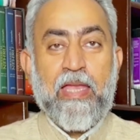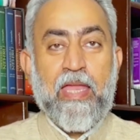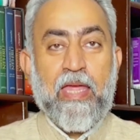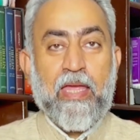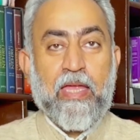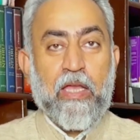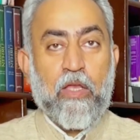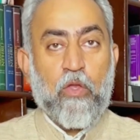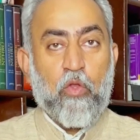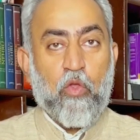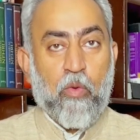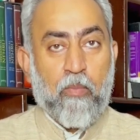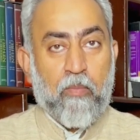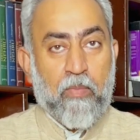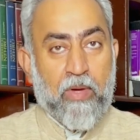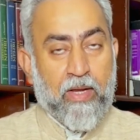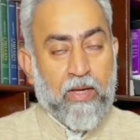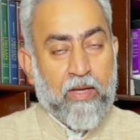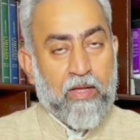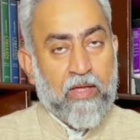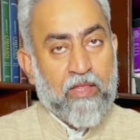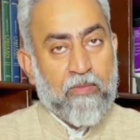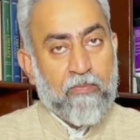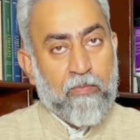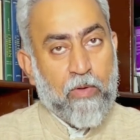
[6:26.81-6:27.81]
लेकिन जो
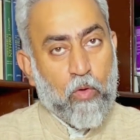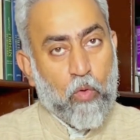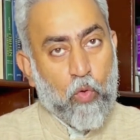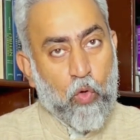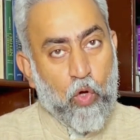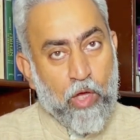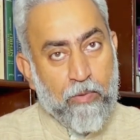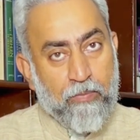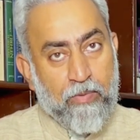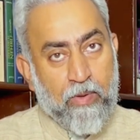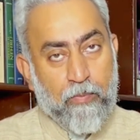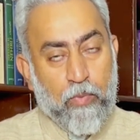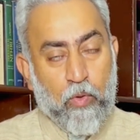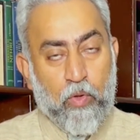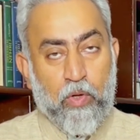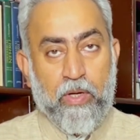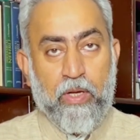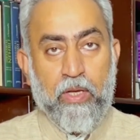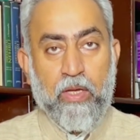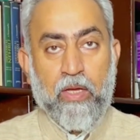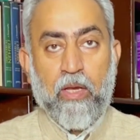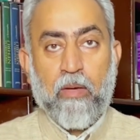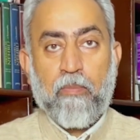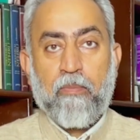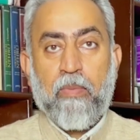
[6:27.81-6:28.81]
मरकज़ में कोई भी
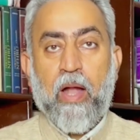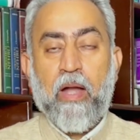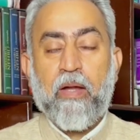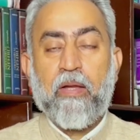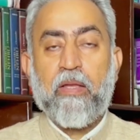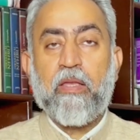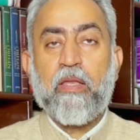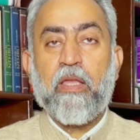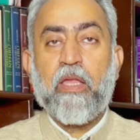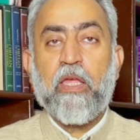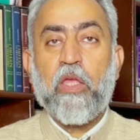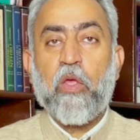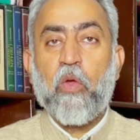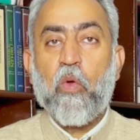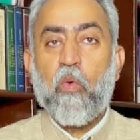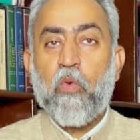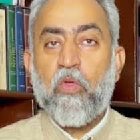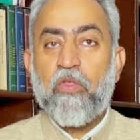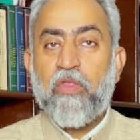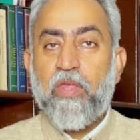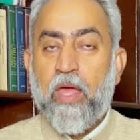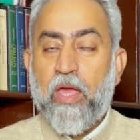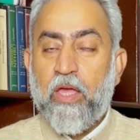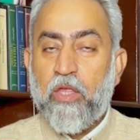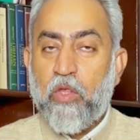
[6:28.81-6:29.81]
पॉलिटिकल पार्टी रही हो
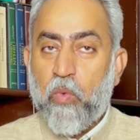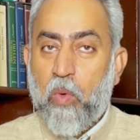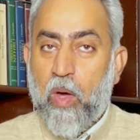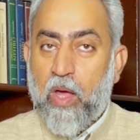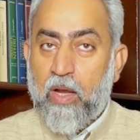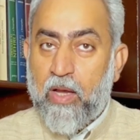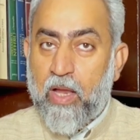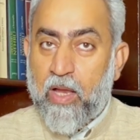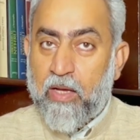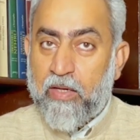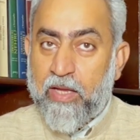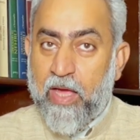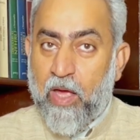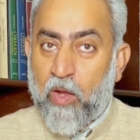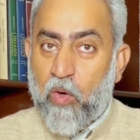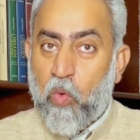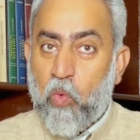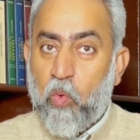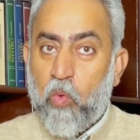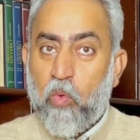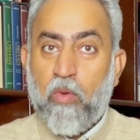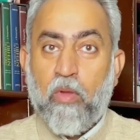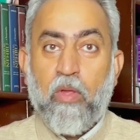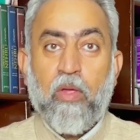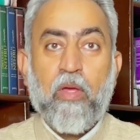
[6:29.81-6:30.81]
वो चाहे जवाहरलाल
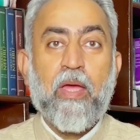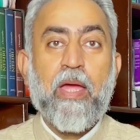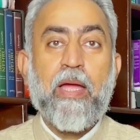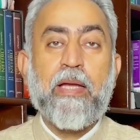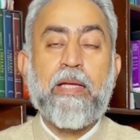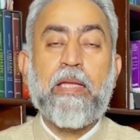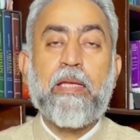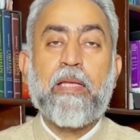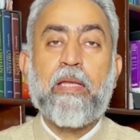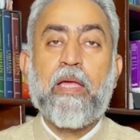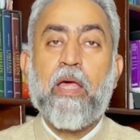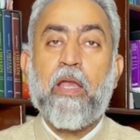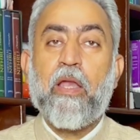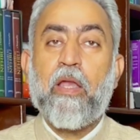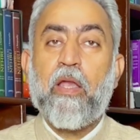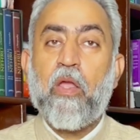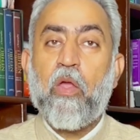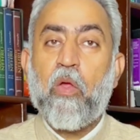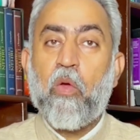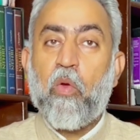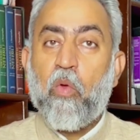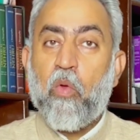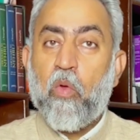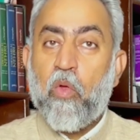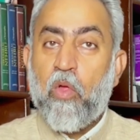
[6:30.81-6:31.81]
नेहरू हैंडल कर
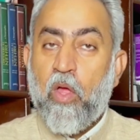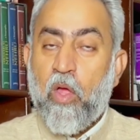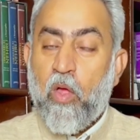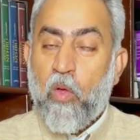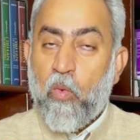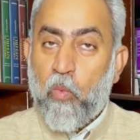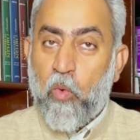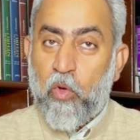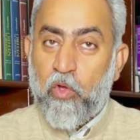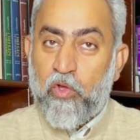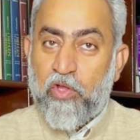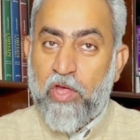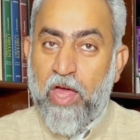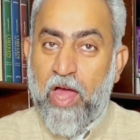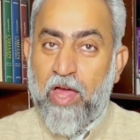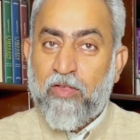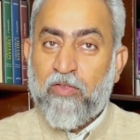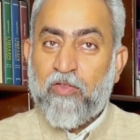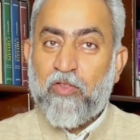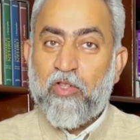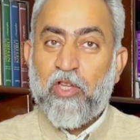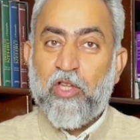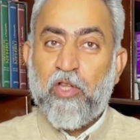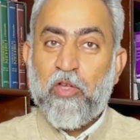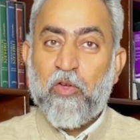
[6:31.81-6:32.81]
रहे हों वो
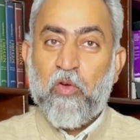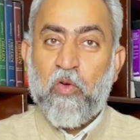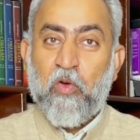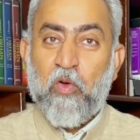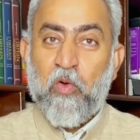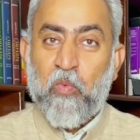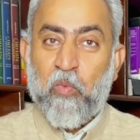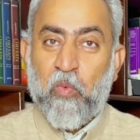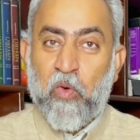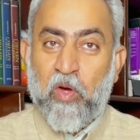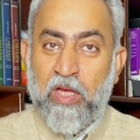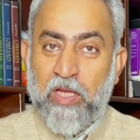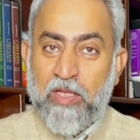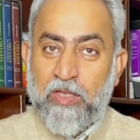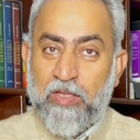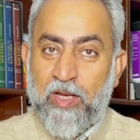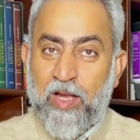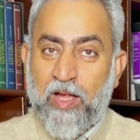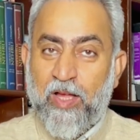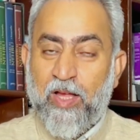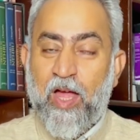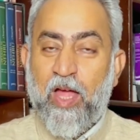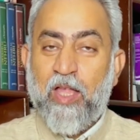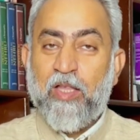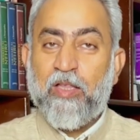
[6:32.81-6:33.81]
शास्त्री हों वो
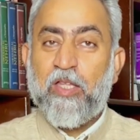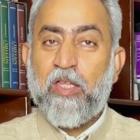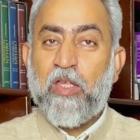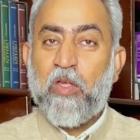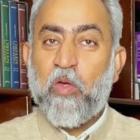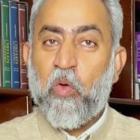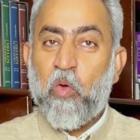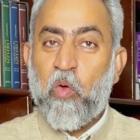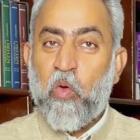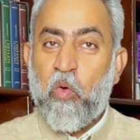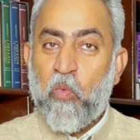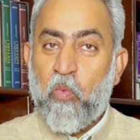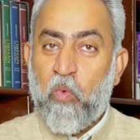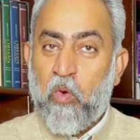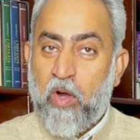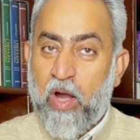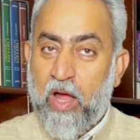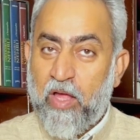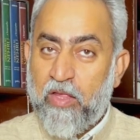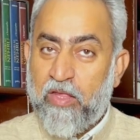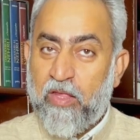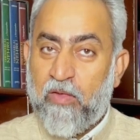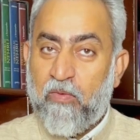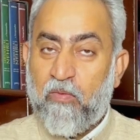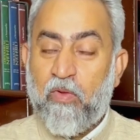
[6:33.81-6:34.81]
इंदिरा गांधी हों वो
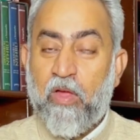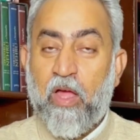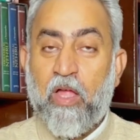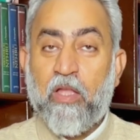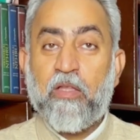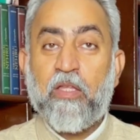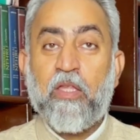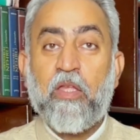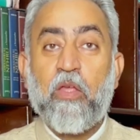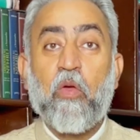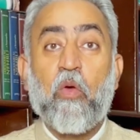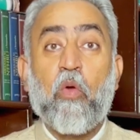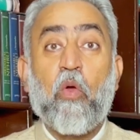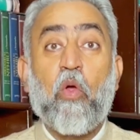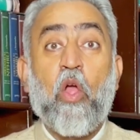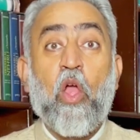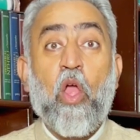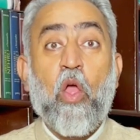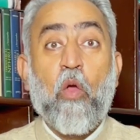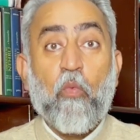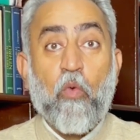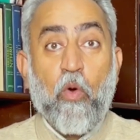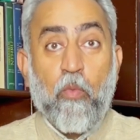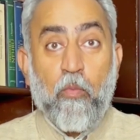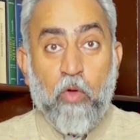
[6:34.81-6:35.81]
राजीव गांधी हों
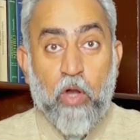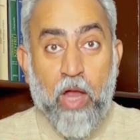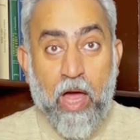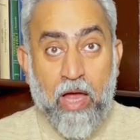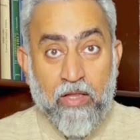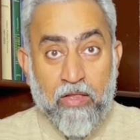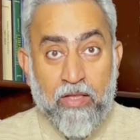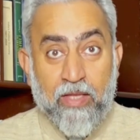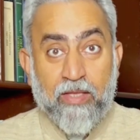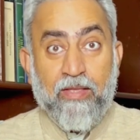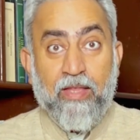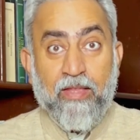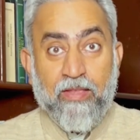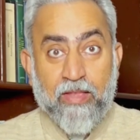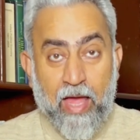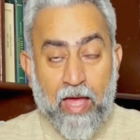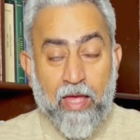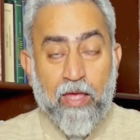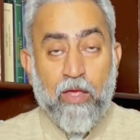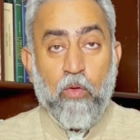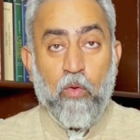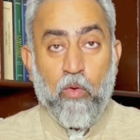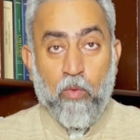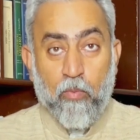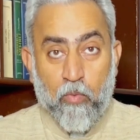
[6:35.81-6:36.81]
वो मुरारजी
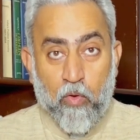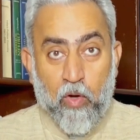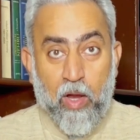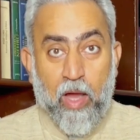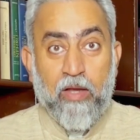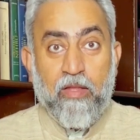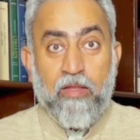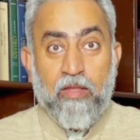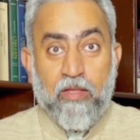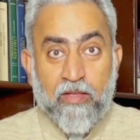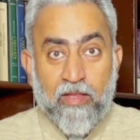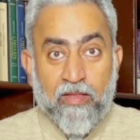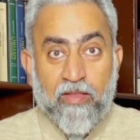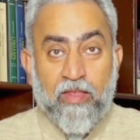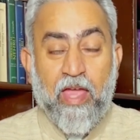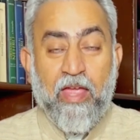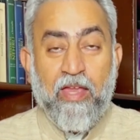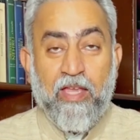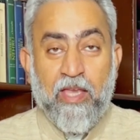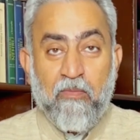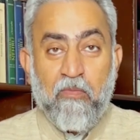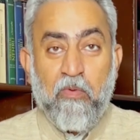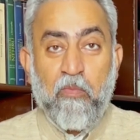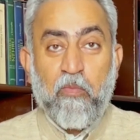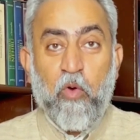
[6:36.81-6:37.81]
देसाई हों मुरारजी
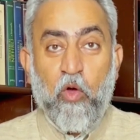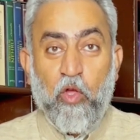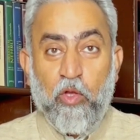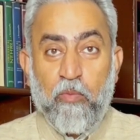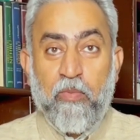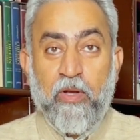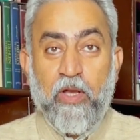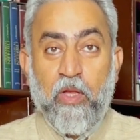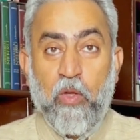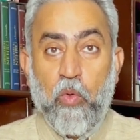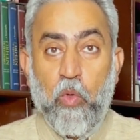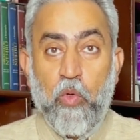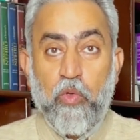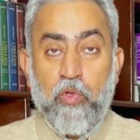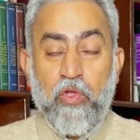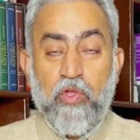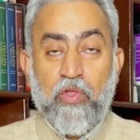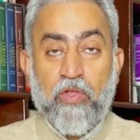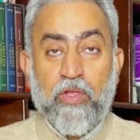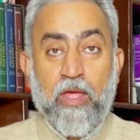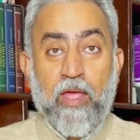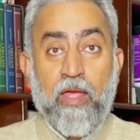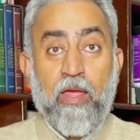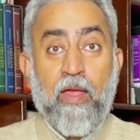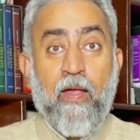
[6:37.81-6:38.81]
देसाई ने भी बहुत बड़ी
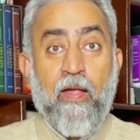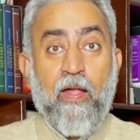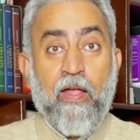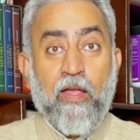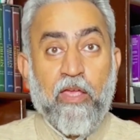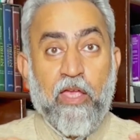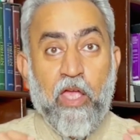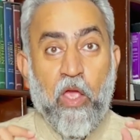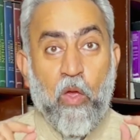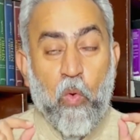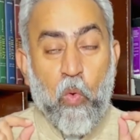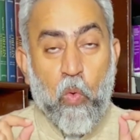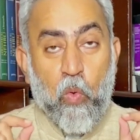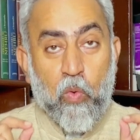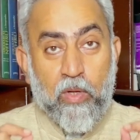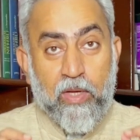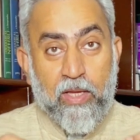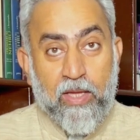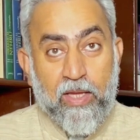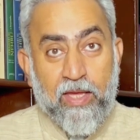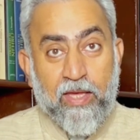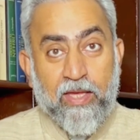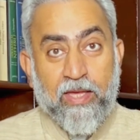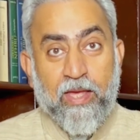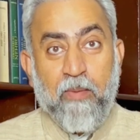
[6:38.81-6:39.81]
कोशिश की कि
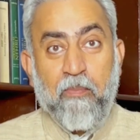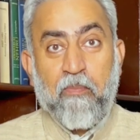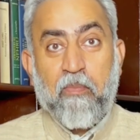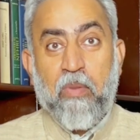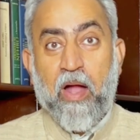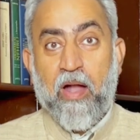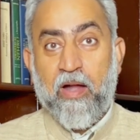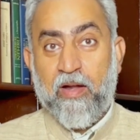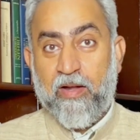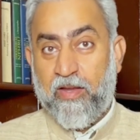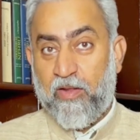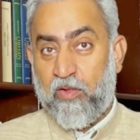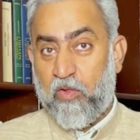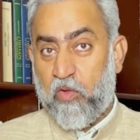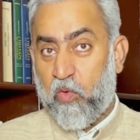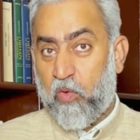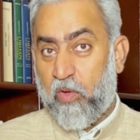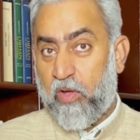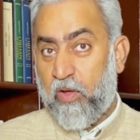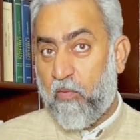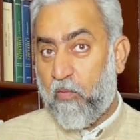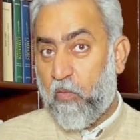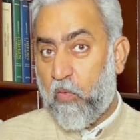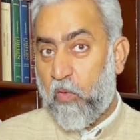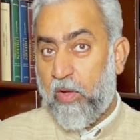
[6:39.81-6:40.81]
उन्हीं की पार्टी
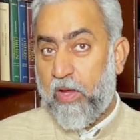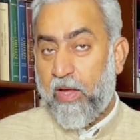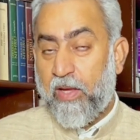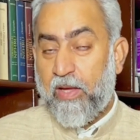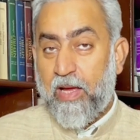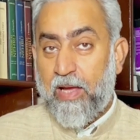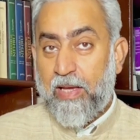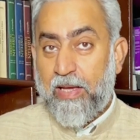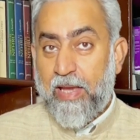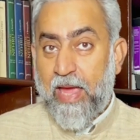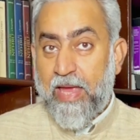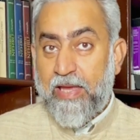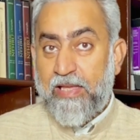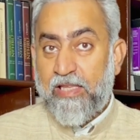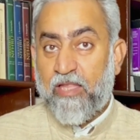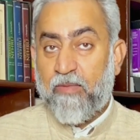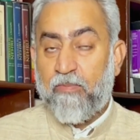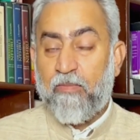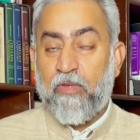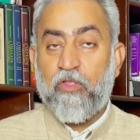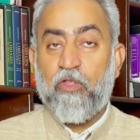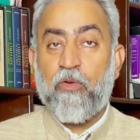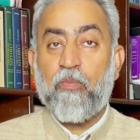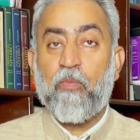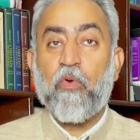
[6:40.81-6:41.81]
जो है वो एक
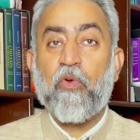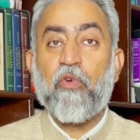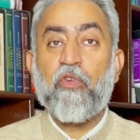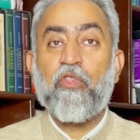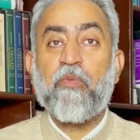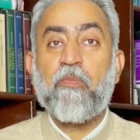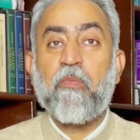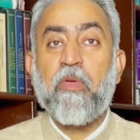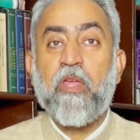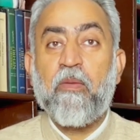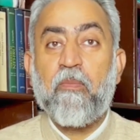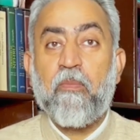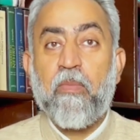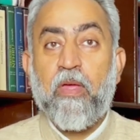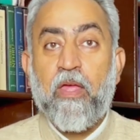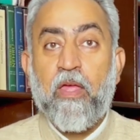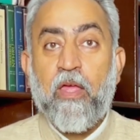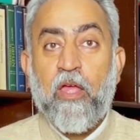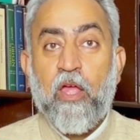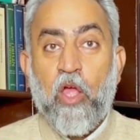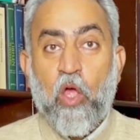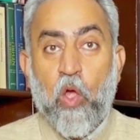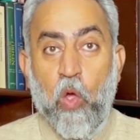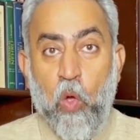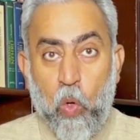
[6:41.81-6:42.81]
अलायंस में जम्मू कश्मीर में
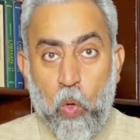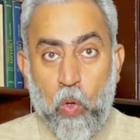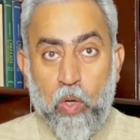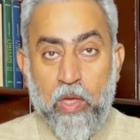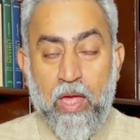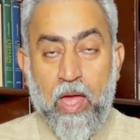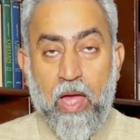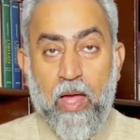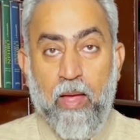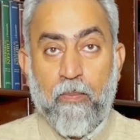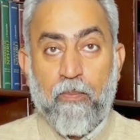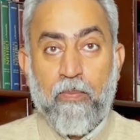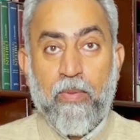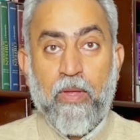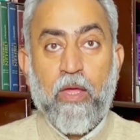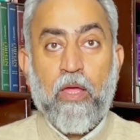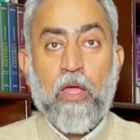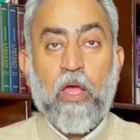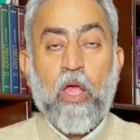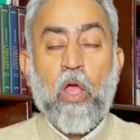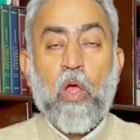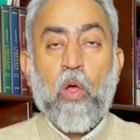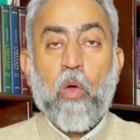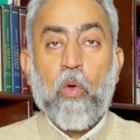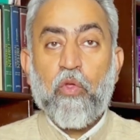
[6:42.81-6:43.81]
हो यहाँ पे
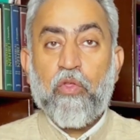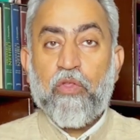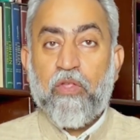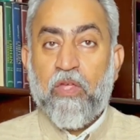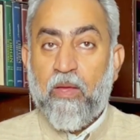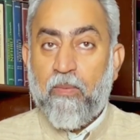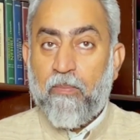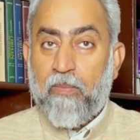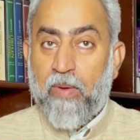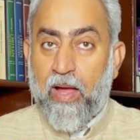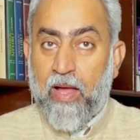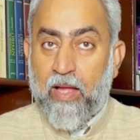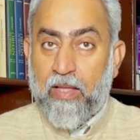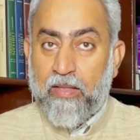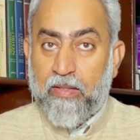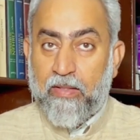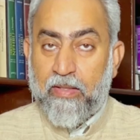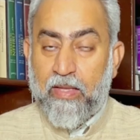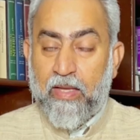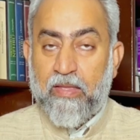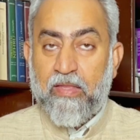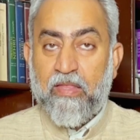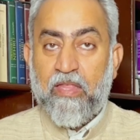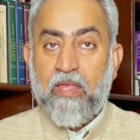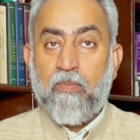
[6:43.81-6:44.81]
उसके बाद
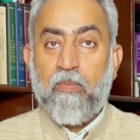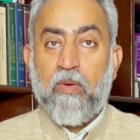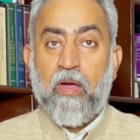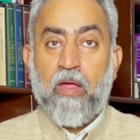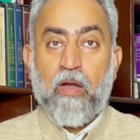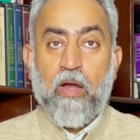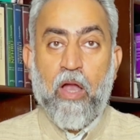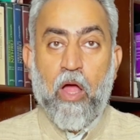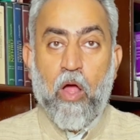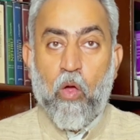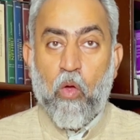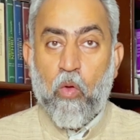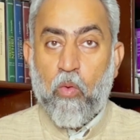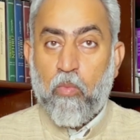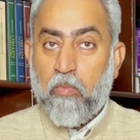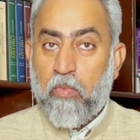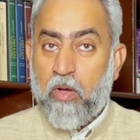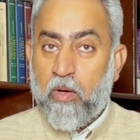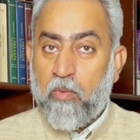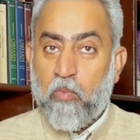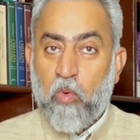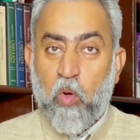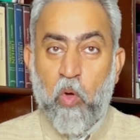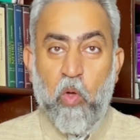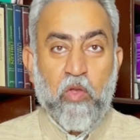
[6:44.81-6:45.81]
नरसिम्हा राव
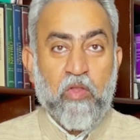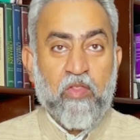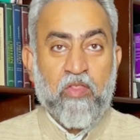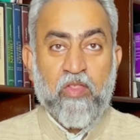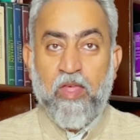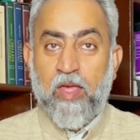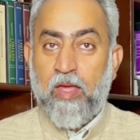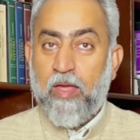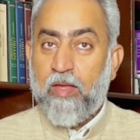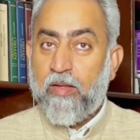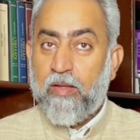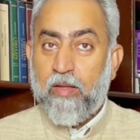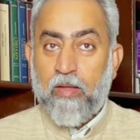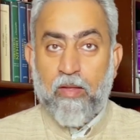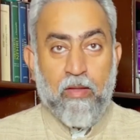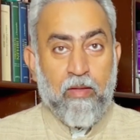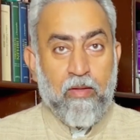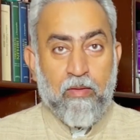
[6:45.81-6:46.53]
मनमोहन सिंह